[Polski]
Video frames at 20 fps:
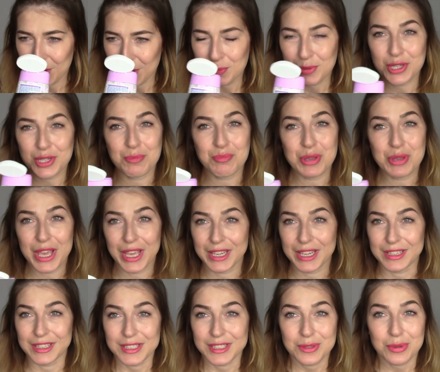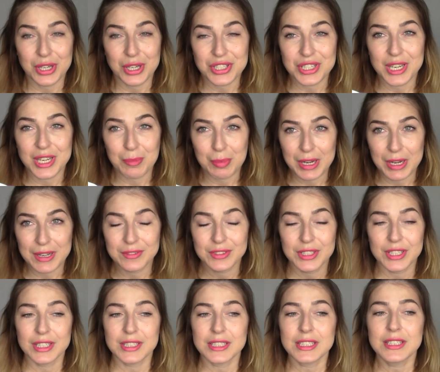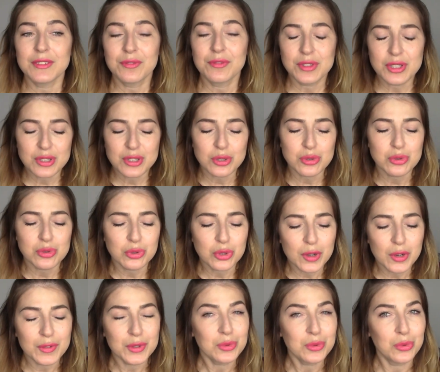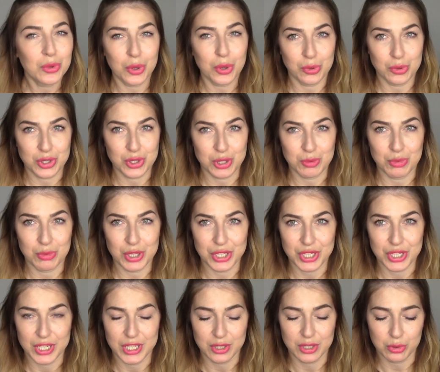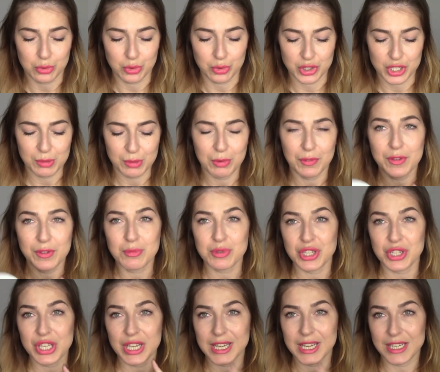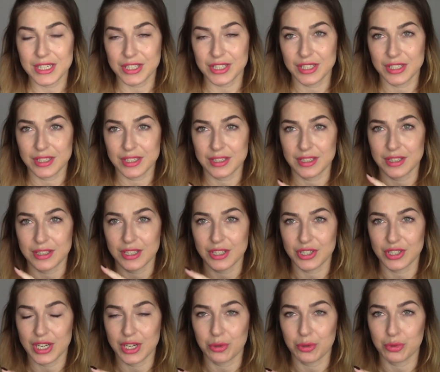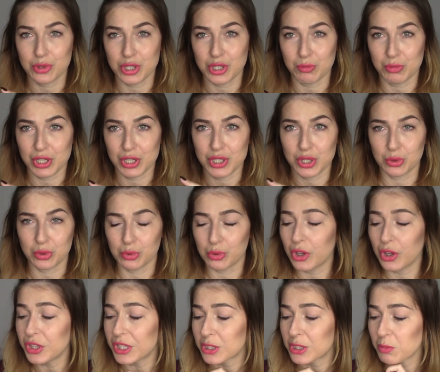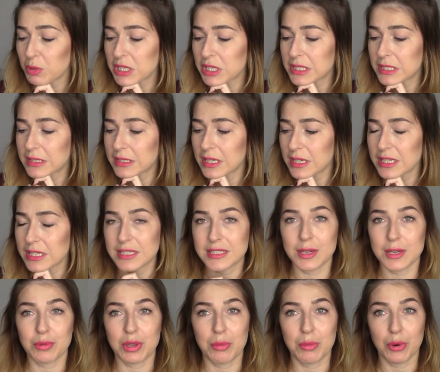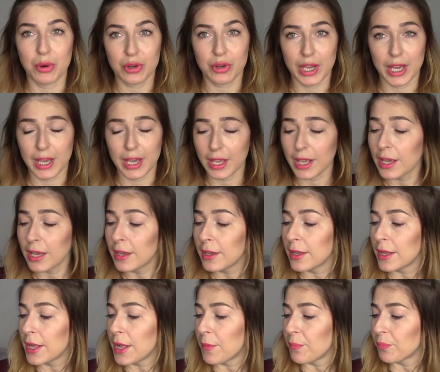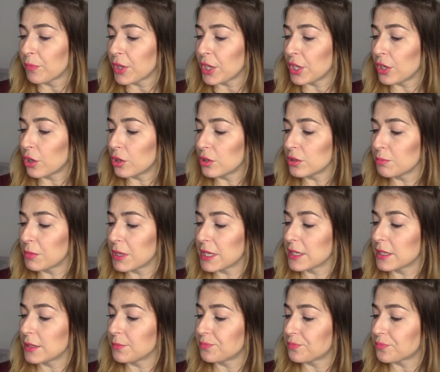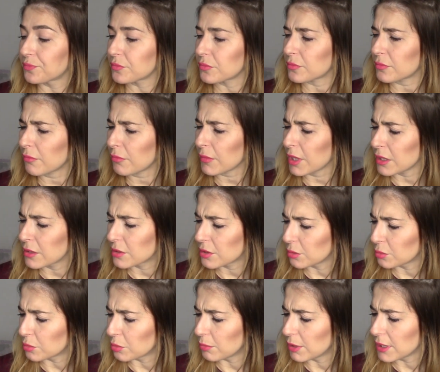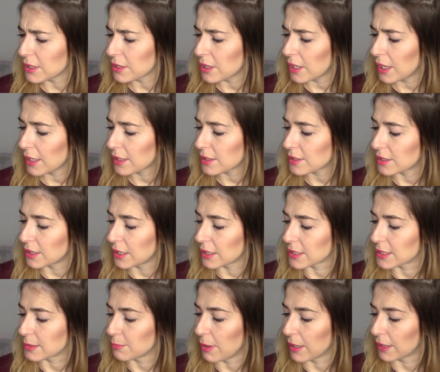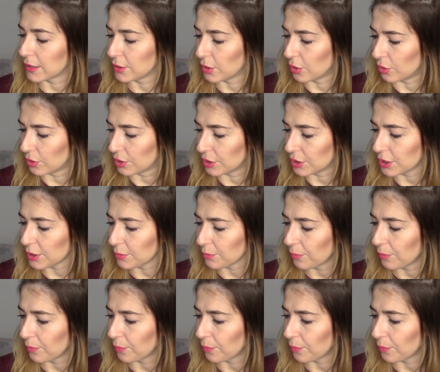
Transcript: przepiękny, słuchajcie, naprawdę i stosunkowo długo utrzymujecie na skórze, bo wiem, że nie każdy z tych żeli utrzymuje się długo, natomiast ten jest całkiem ok. I on ma co tu ma Ekstrakt z magnolii,